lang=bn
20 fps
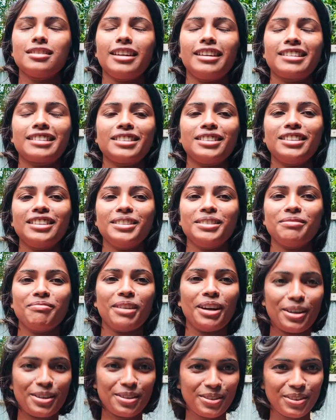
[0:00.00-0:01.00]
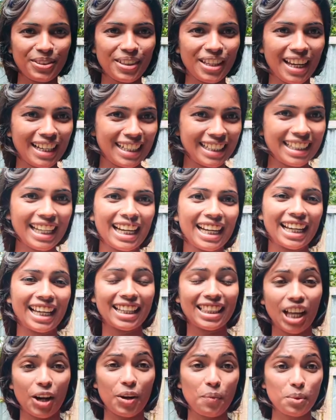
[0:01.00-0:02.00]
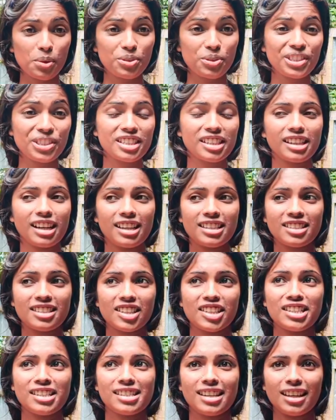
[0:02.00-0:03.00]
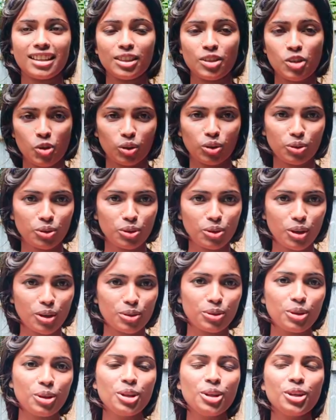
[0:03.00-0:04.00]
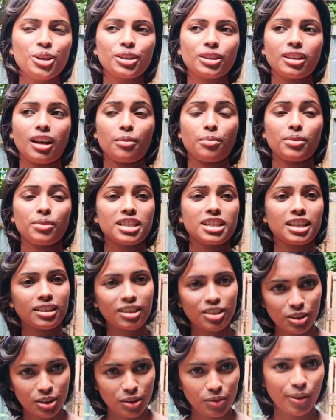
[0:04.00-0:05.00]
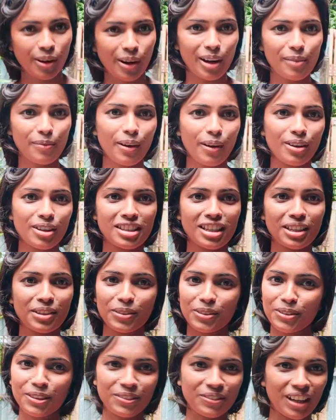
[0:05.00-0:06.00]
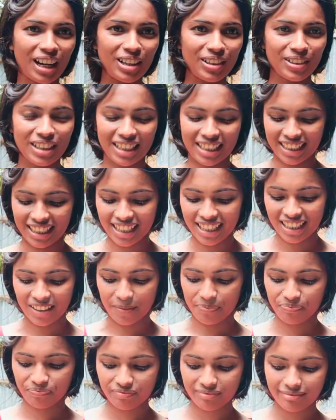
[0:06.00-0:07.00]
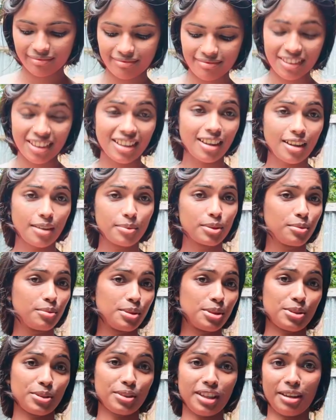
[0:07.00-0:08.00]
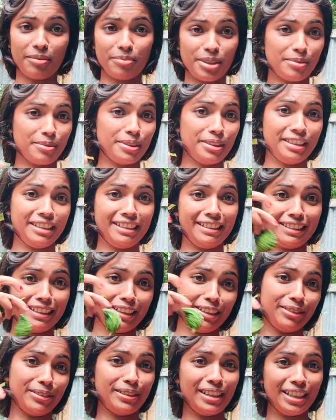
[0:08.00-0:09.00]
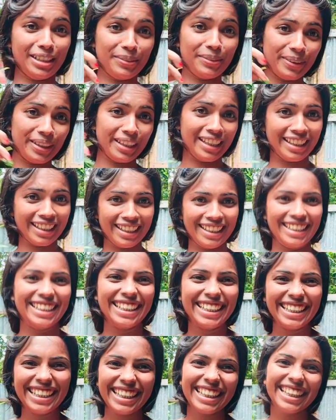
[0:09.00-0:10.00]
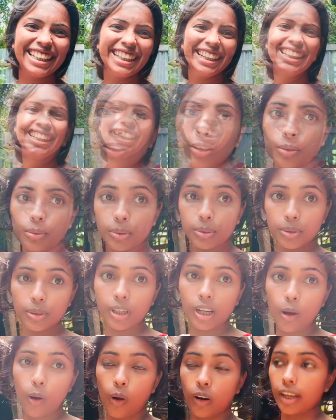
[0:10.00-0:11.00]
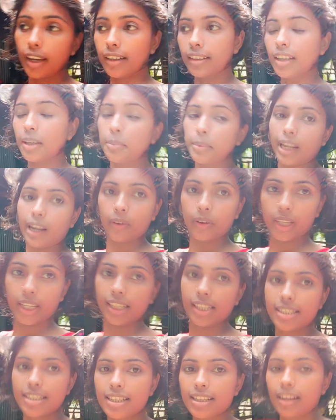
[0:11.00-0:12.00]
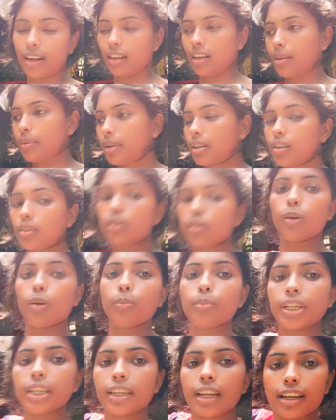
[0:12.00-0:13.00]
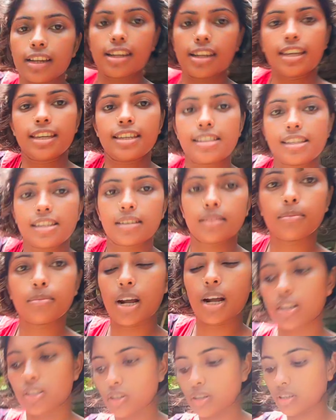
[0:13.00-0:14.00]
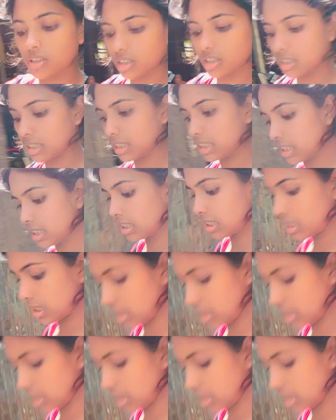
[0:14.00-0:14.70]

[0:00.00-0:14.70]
একটা আনন্দই আলাদা লাগে আর তারপর যদি সেই গাছটা নিজে হাতে যত্ন করো তারপরে সেটার যদি ফল পাওয়া যায় কতটা ভালো লাগে তাই না আমি তো ভীষণ হ্যাপি আমার তিনটে করলা তো বন্ধুরা অনেকটাই বেলা হয়ে গেছে রান্নাবান্নাও কমপ্লিট আর এই যে মার জলটা নিয়ে